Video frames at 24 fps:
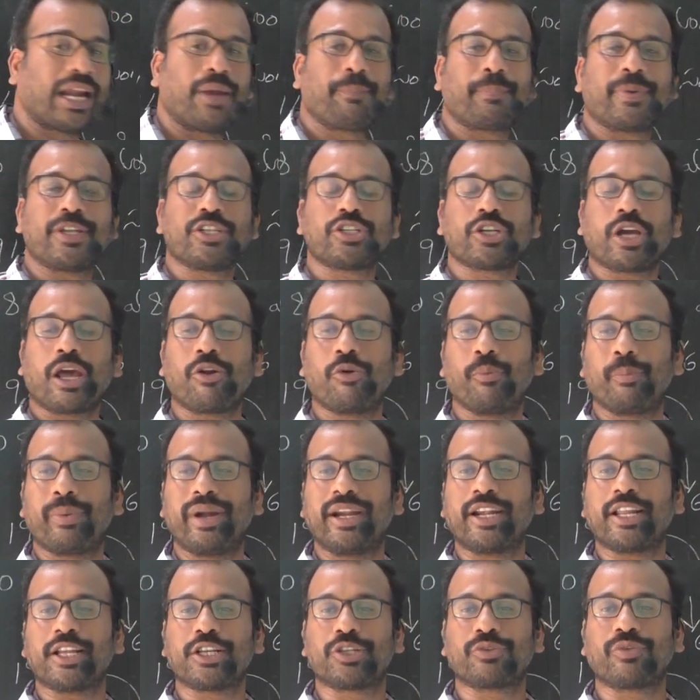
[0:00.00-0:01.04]
కల్పించారు
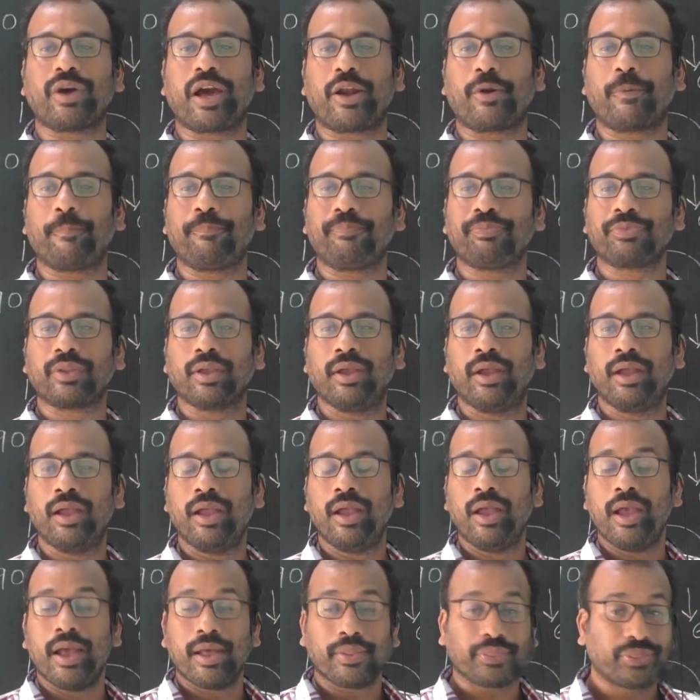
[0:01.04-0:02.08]
బ్రిటిష్ వారు
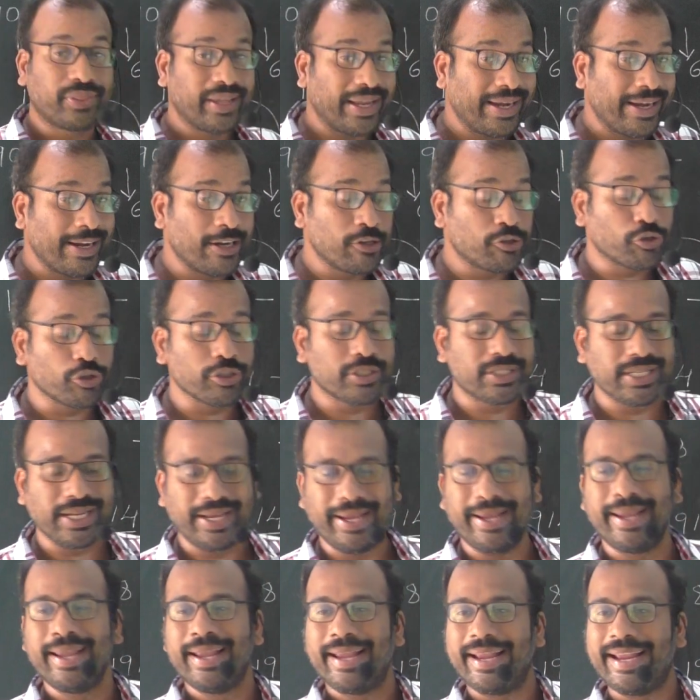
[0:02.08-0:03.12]
దీనిని చూసి
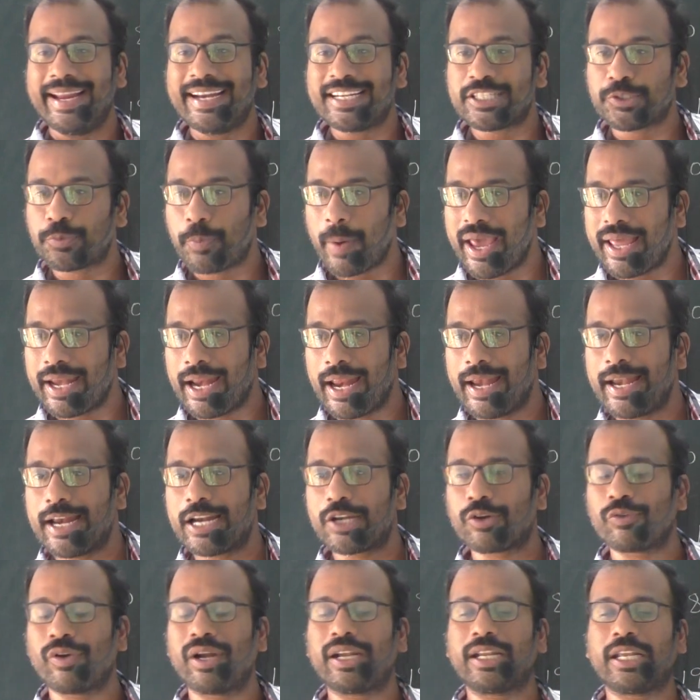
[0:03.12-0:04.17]
ఇన్స్పైర్
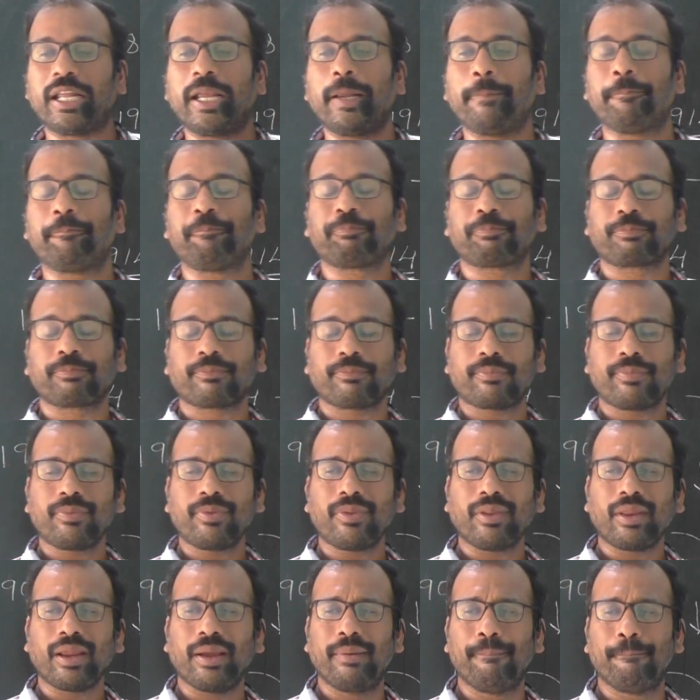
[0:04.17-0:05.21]
అయినటువంటి
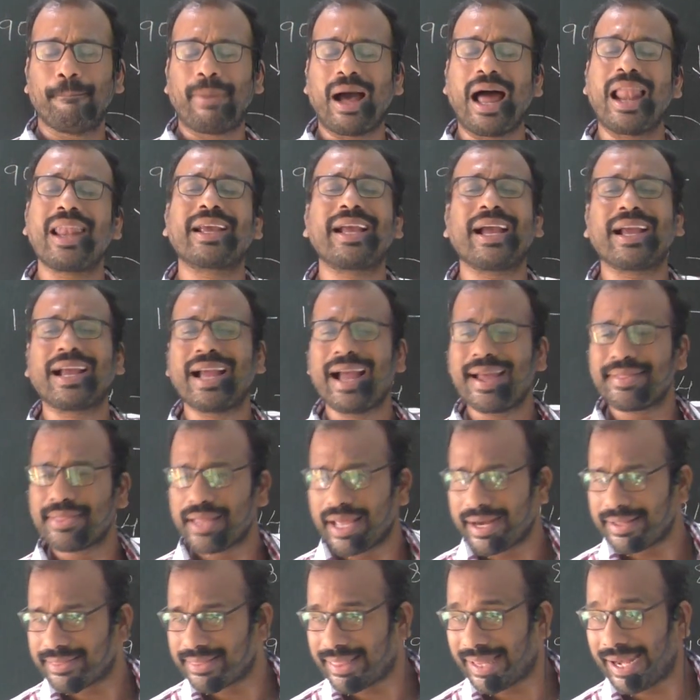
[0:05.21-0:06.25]

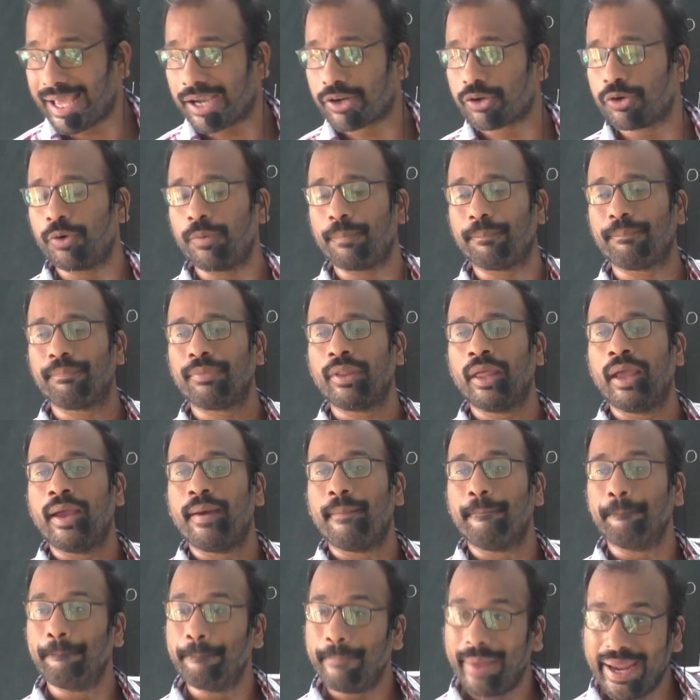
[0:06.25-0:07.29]
బాలగంగాధర తిలక్
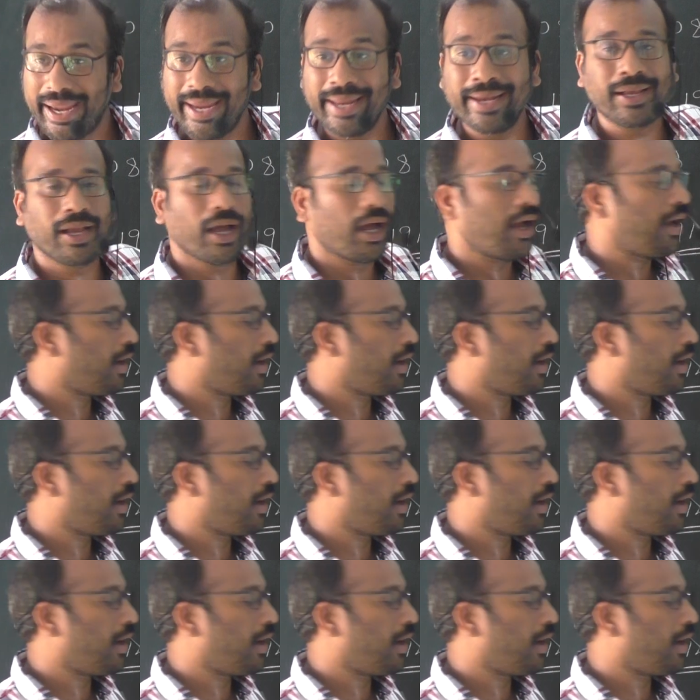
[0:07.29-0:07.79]
మెయిన్గా